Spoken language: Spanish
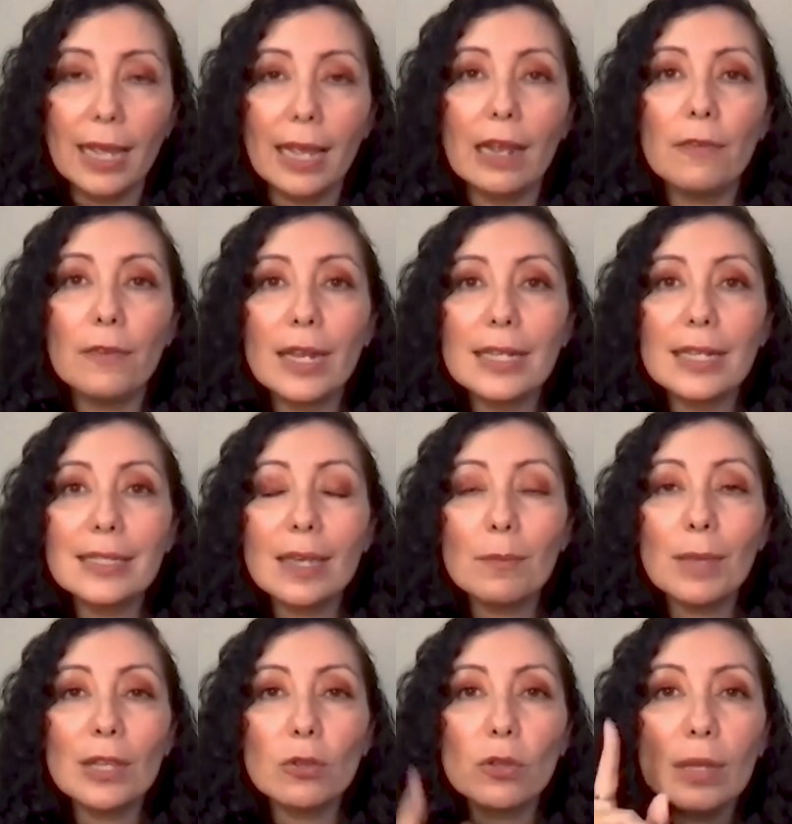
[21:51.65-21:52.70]
El
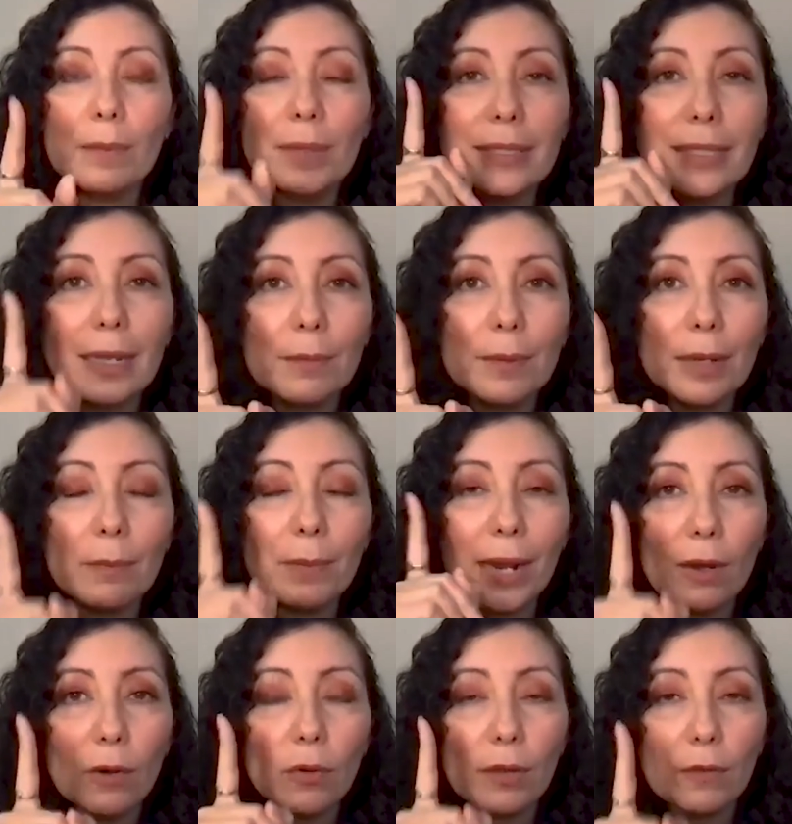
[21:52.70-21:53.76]
financiamiento debe servir
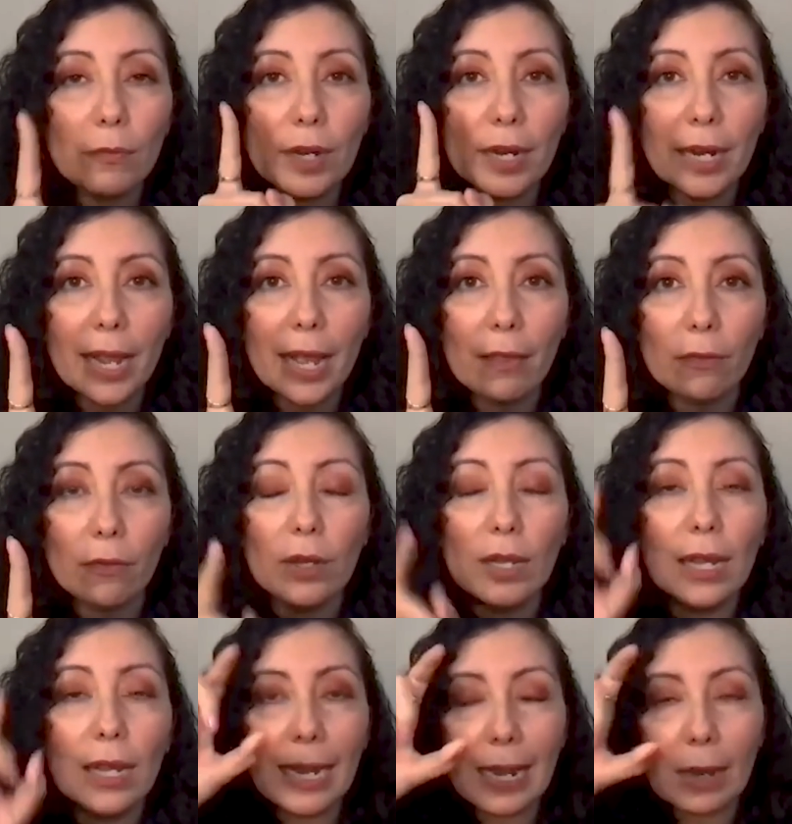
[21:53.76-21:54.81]
para lo que fue creado.
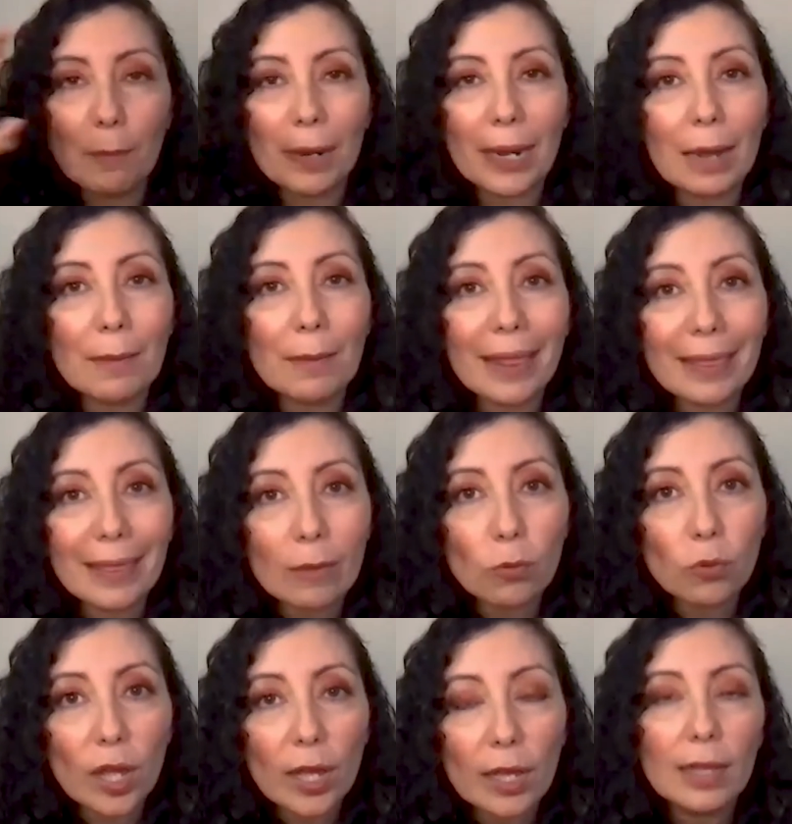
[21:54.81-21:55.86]
La palabra
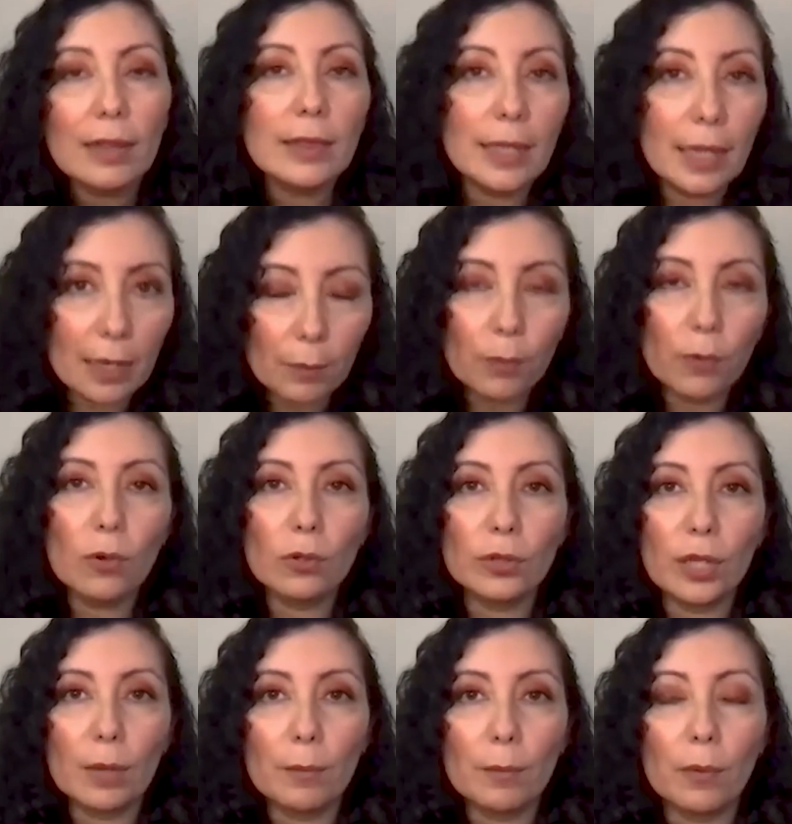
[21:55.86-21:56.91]
deuda tiene poco
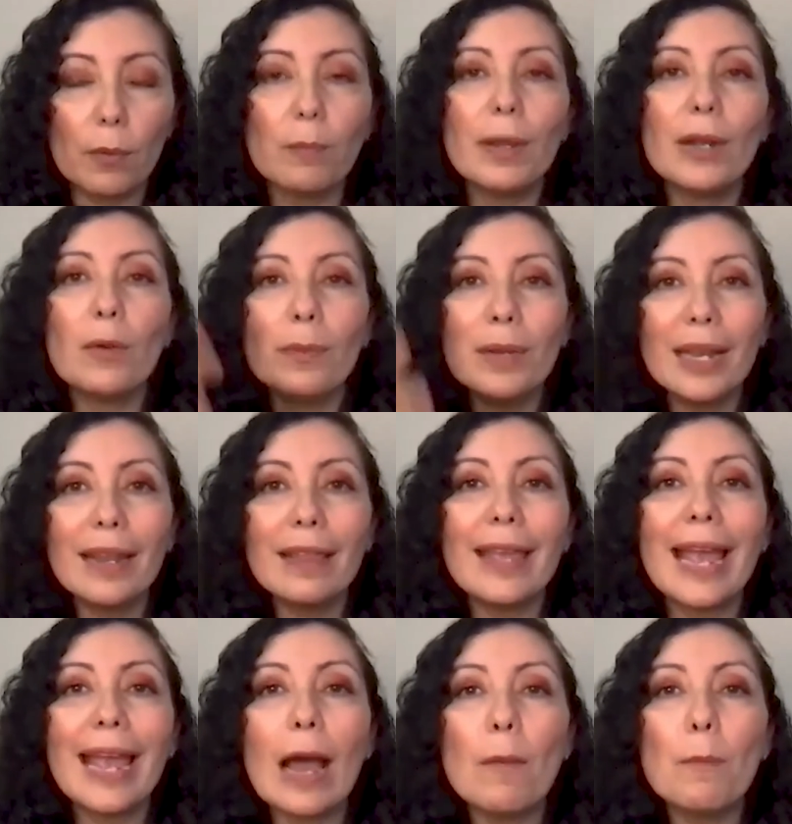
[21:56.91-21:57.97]
tiempo, pero viene
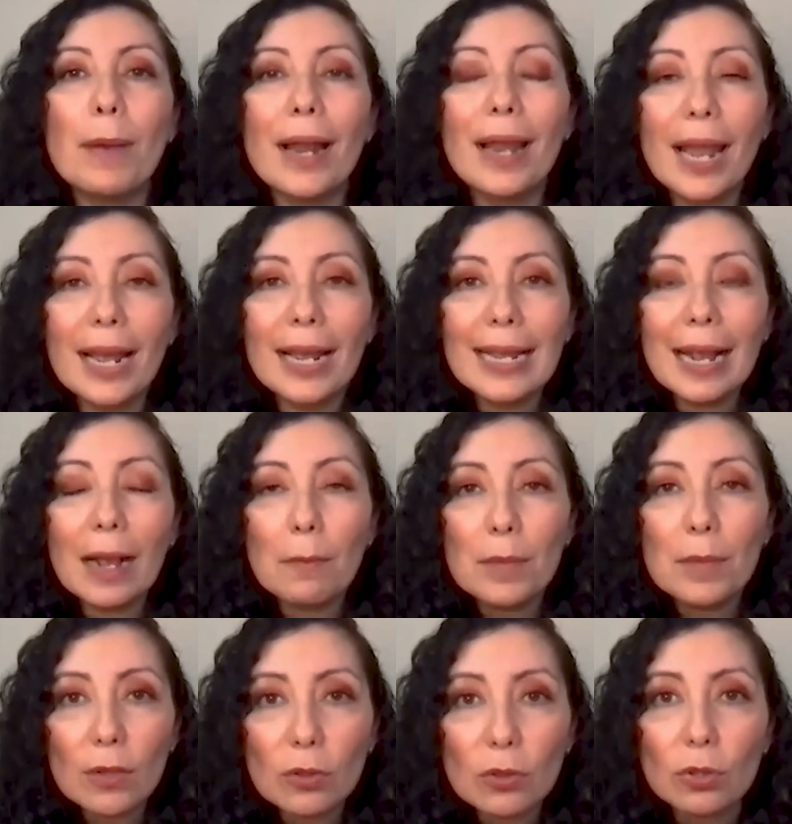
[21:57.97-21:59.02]
de
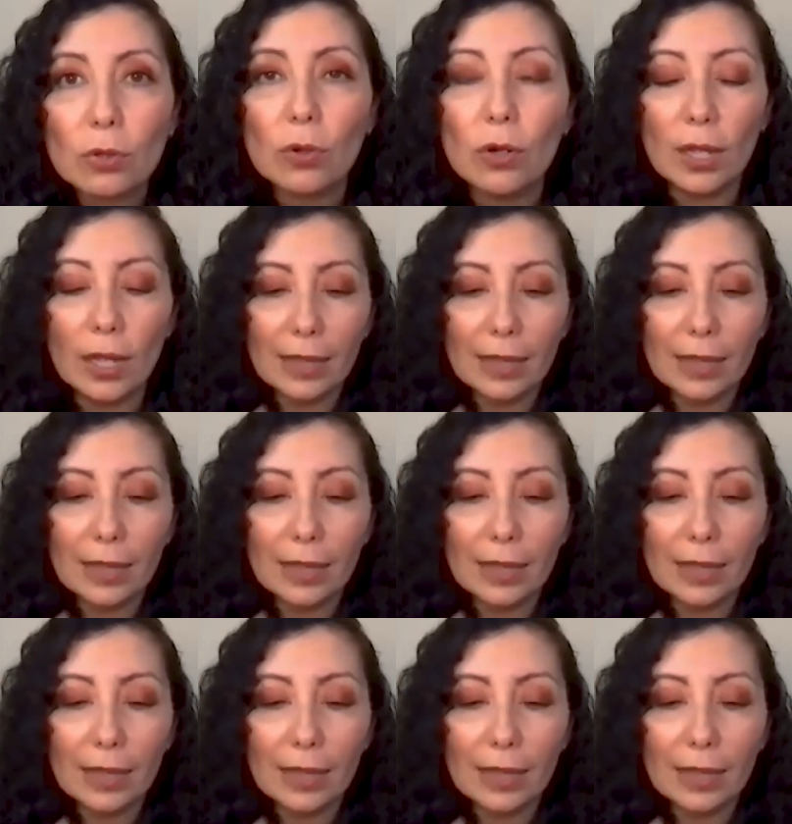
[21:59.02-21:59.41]
apalancamiento.